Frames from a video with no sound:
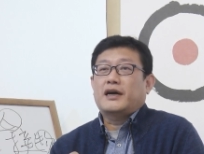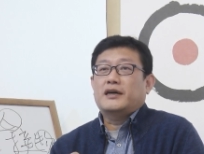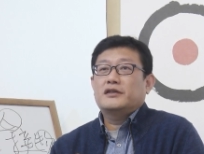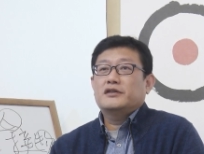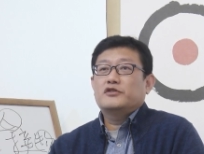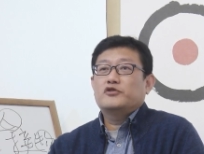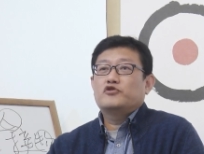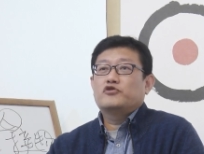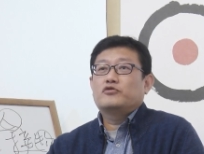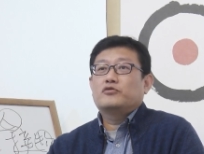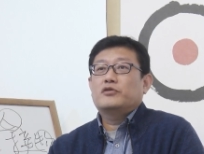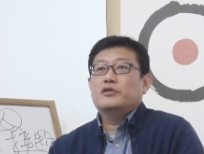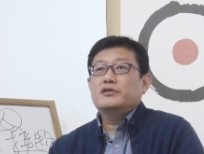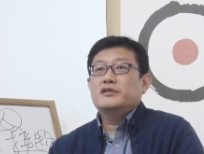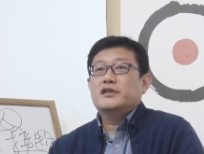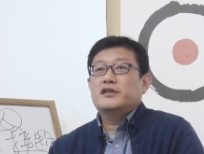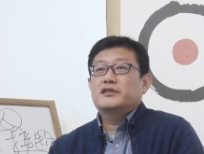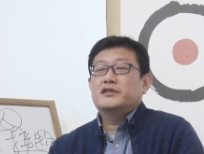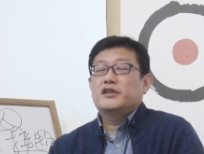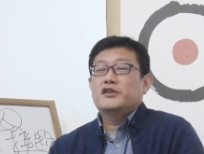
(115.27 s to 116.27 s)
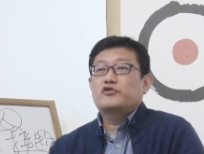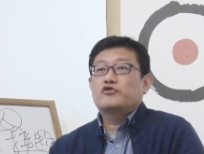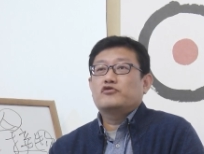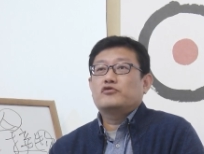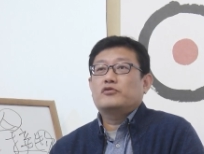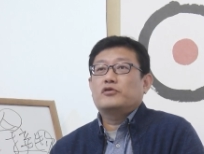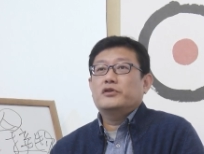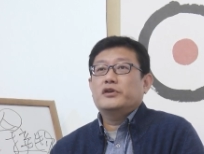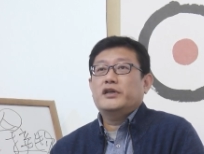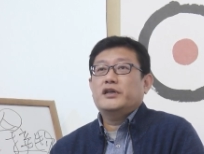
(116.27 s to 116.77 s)
다른 주권자들의
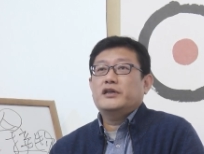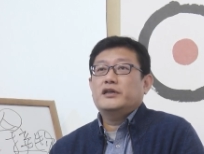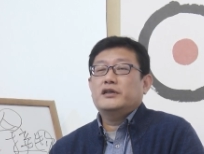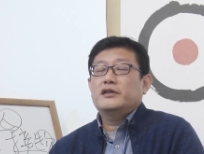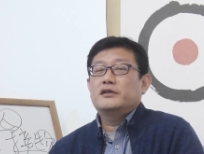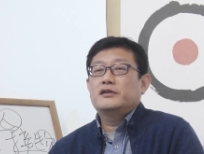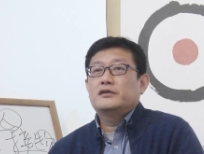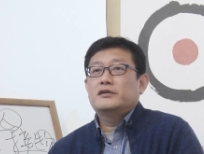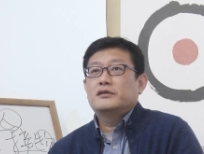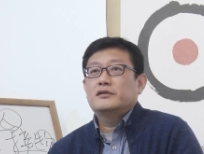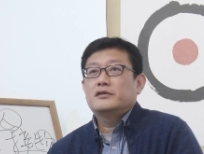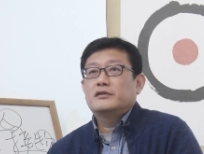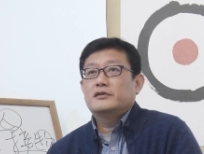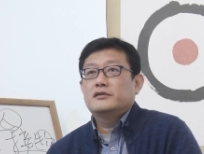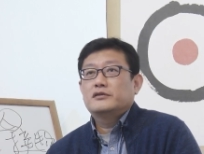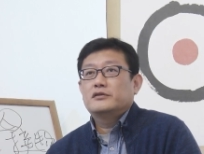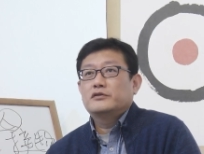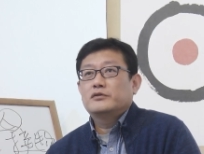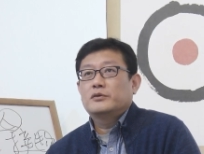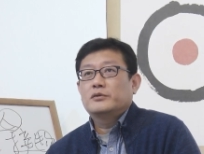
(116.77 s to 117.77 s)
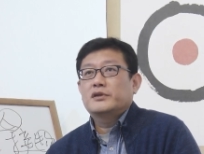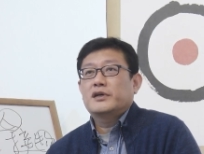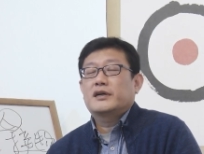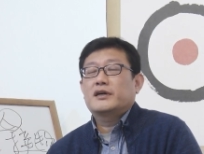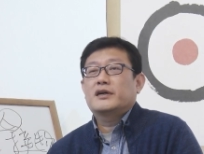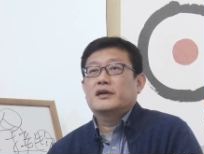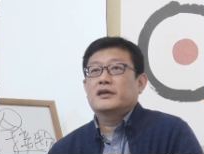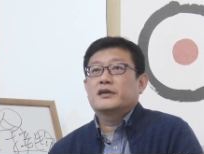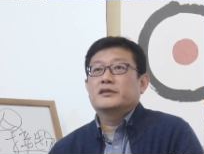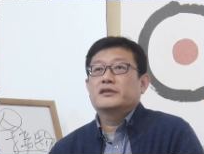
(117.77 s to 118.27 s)
주권 행위를
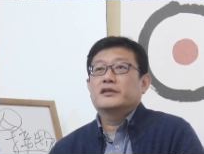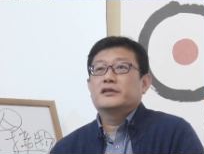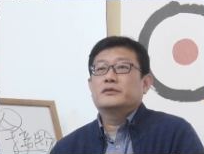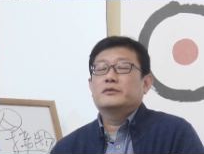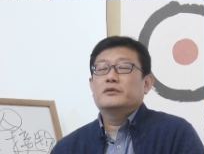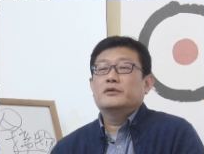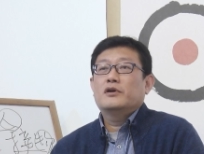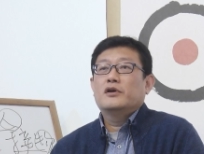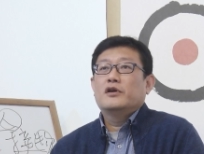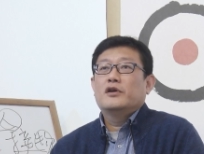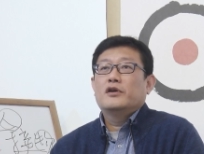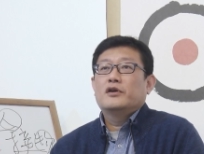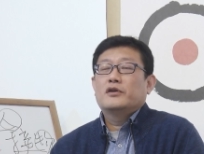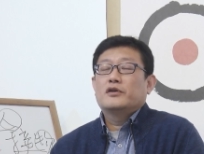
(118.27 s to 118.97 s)
농락하게 되고,